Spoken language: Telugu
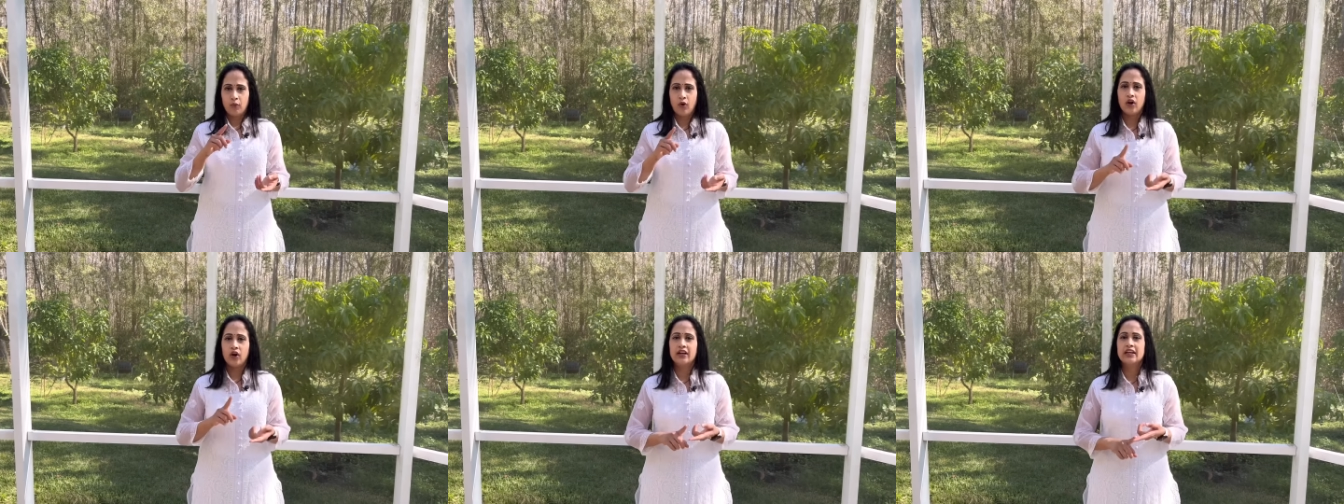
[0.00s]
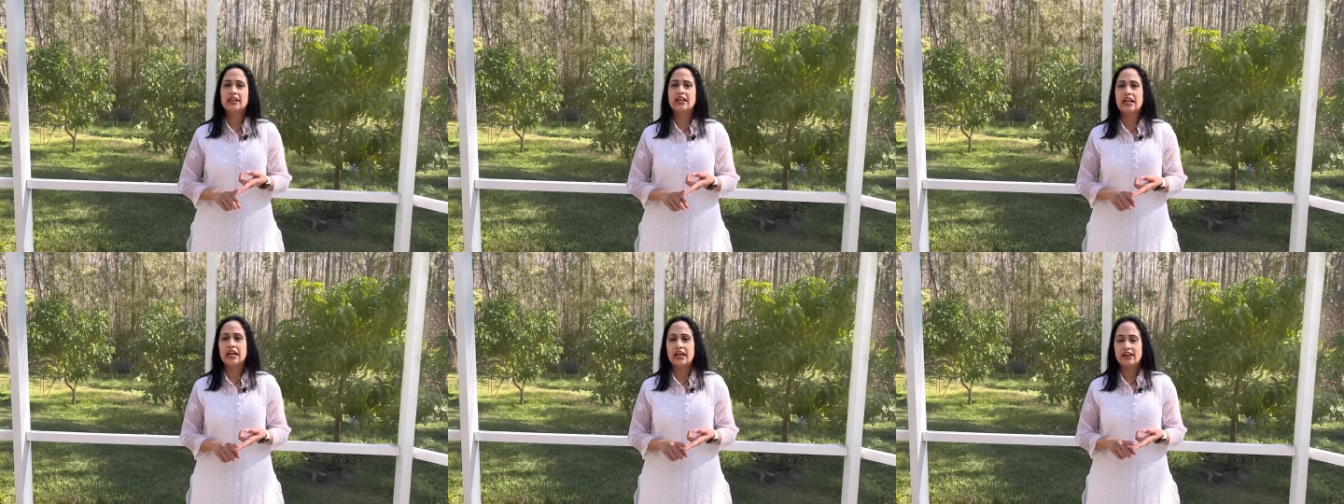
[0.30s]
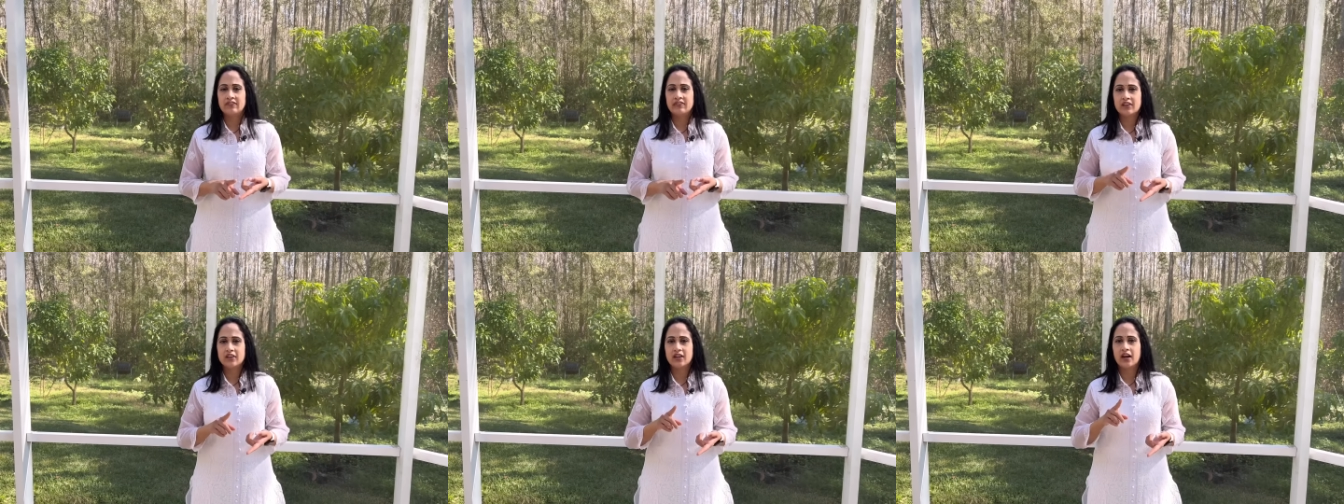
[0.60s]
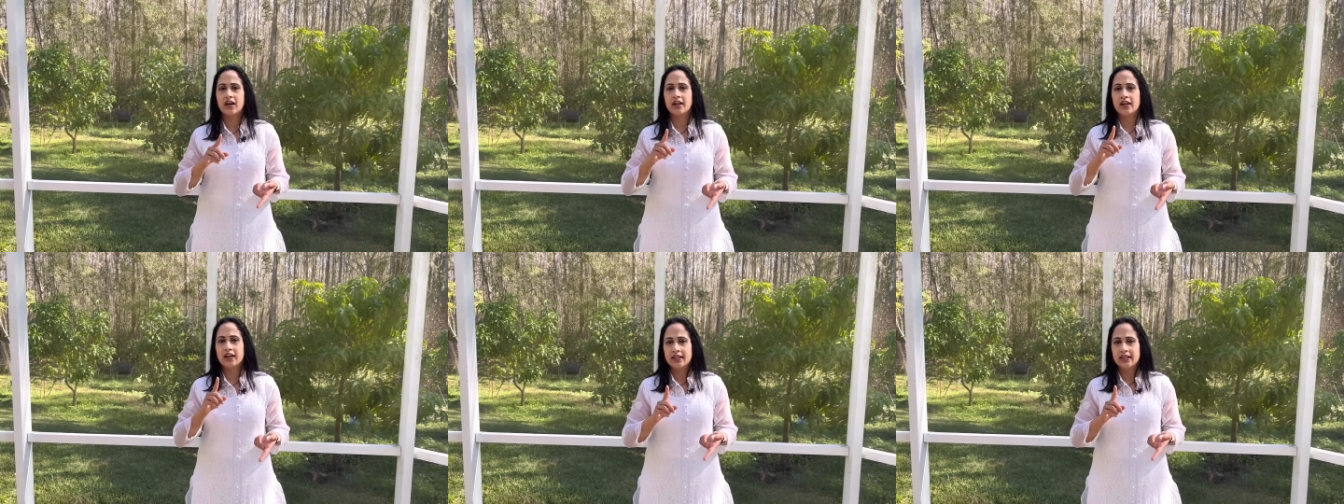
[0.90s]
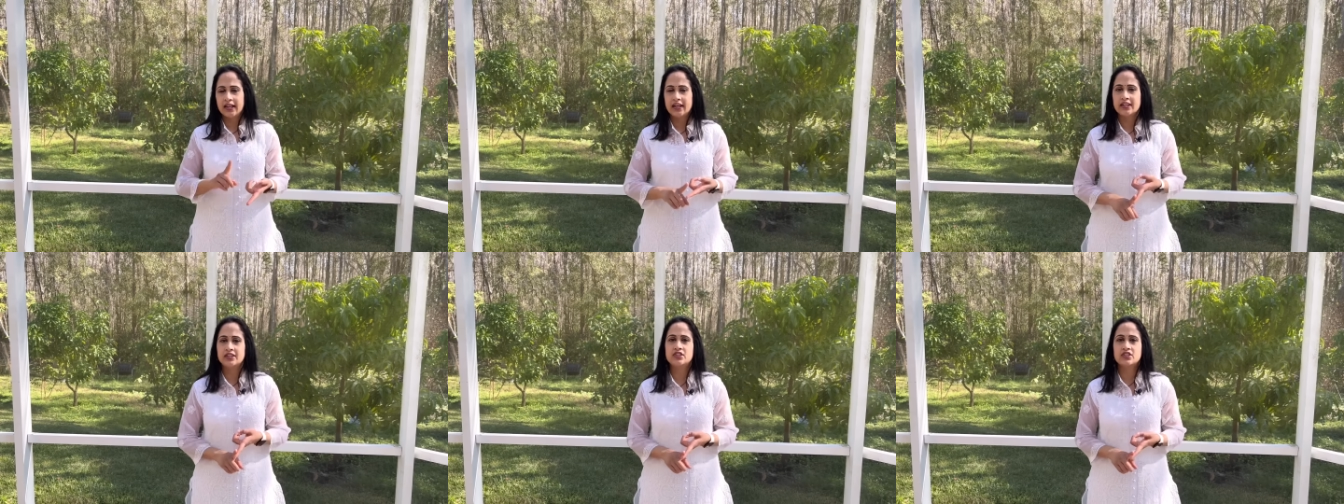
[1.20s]
మార్నింగ్ లేవంగానే
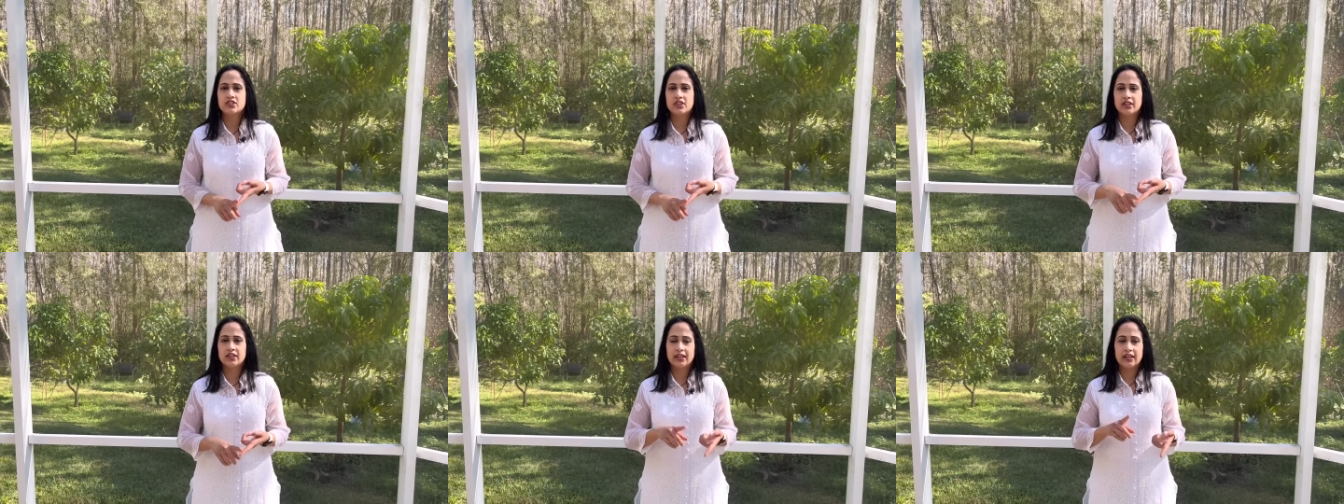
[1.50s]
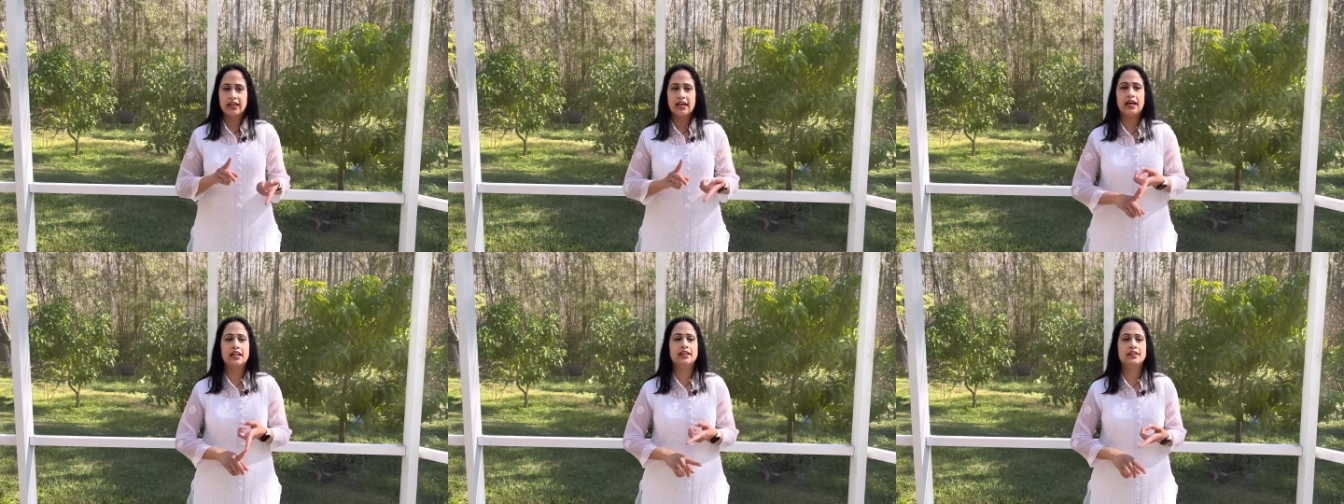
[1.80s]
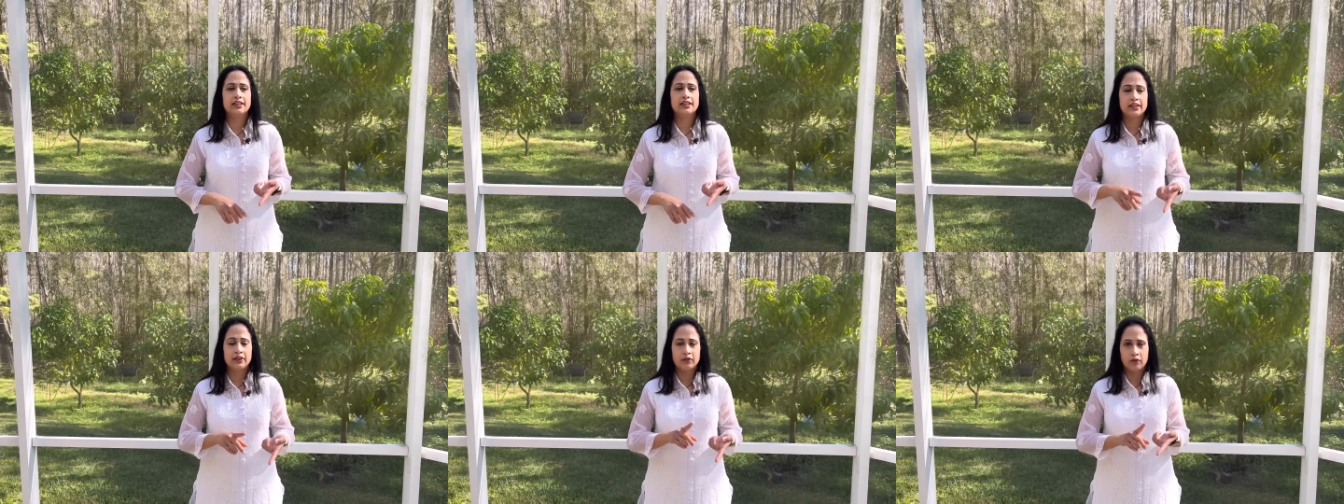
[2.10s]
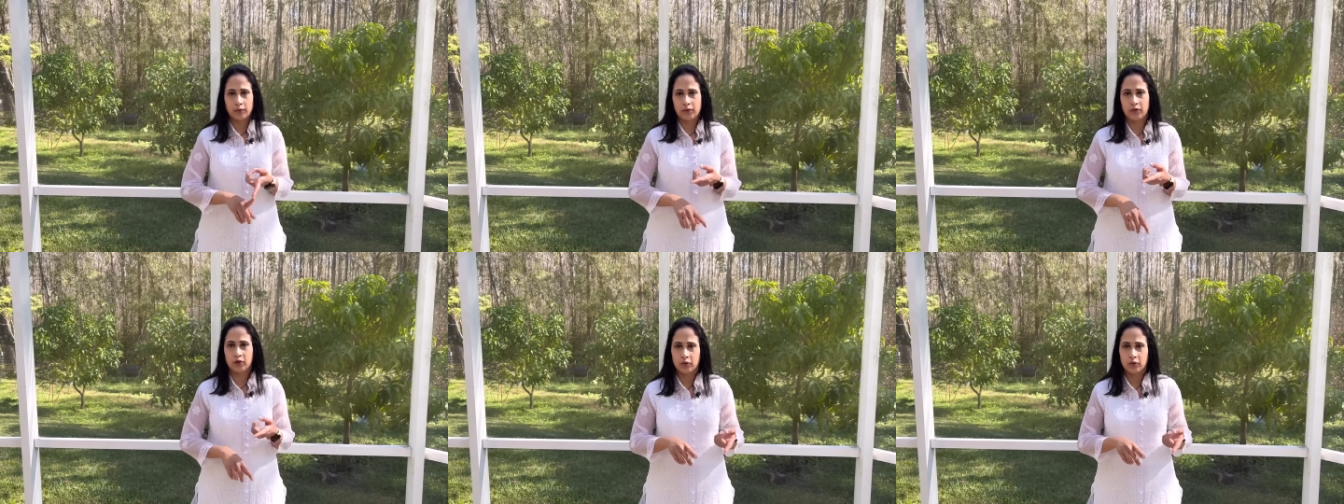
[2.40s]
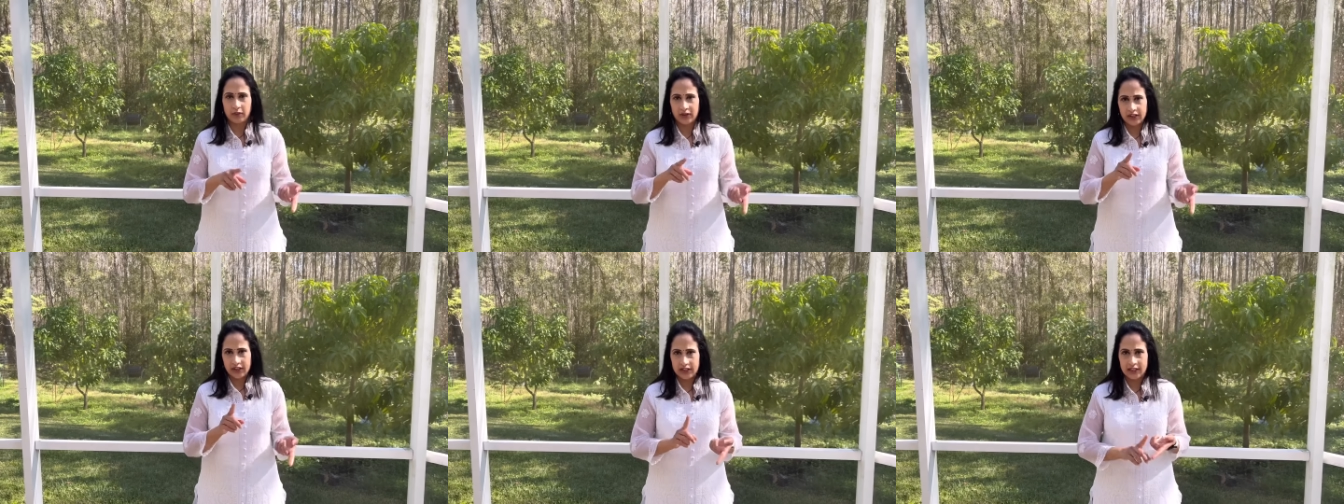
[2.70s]
డైజెషన్కి హెల్త్కి
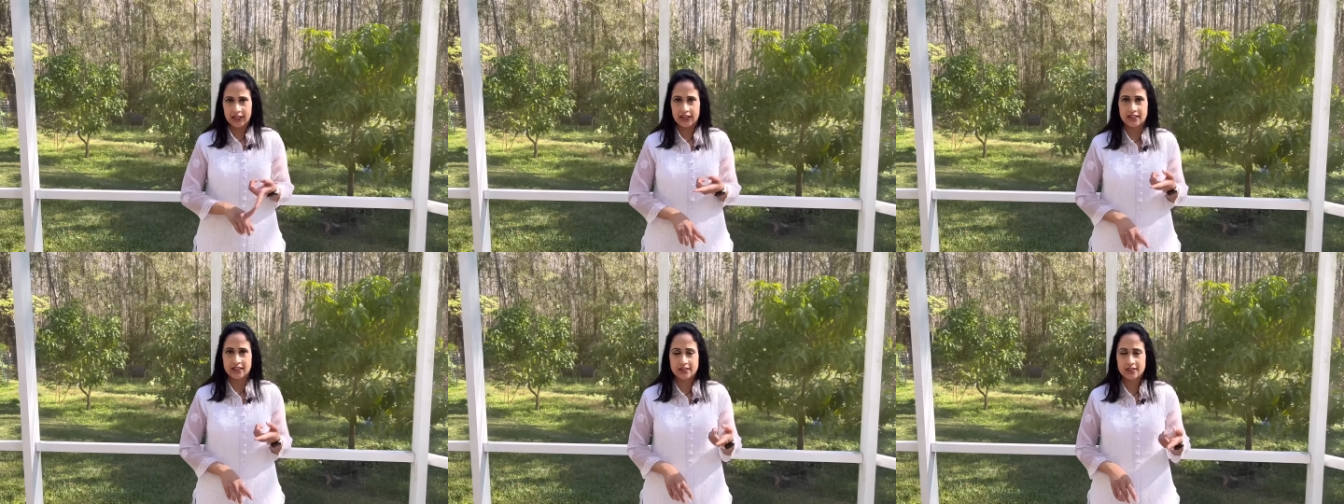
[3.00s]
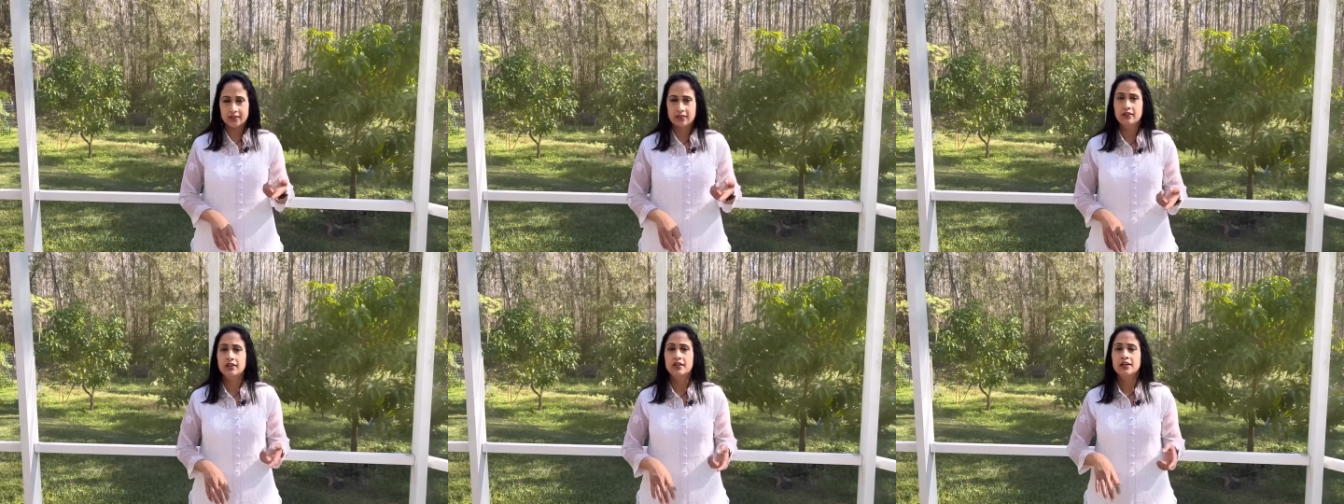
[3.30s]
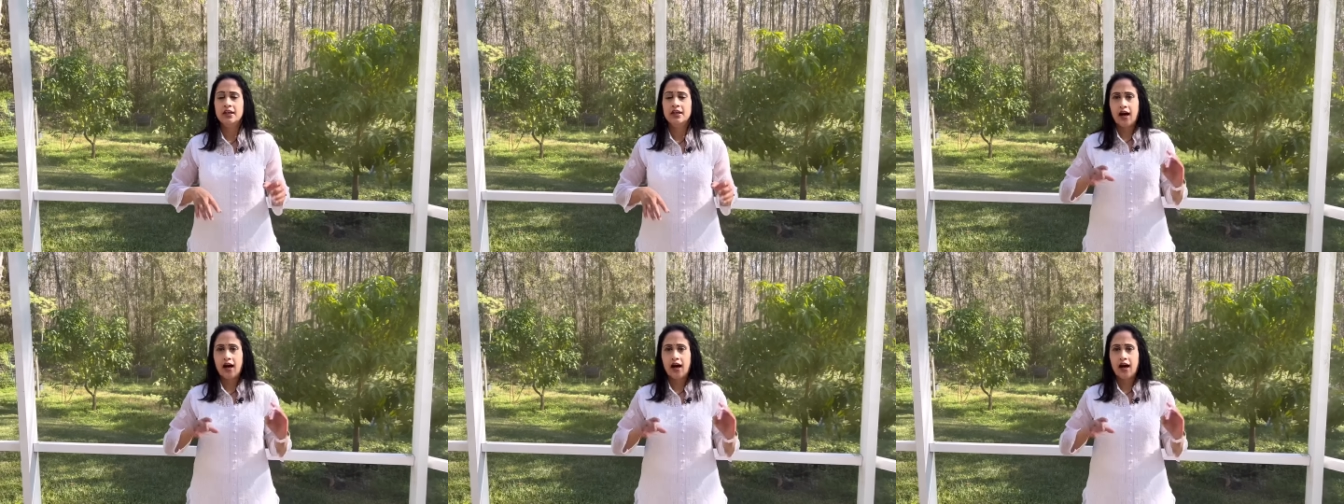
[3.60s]
ఉపయోగపడే డ్రింక్స్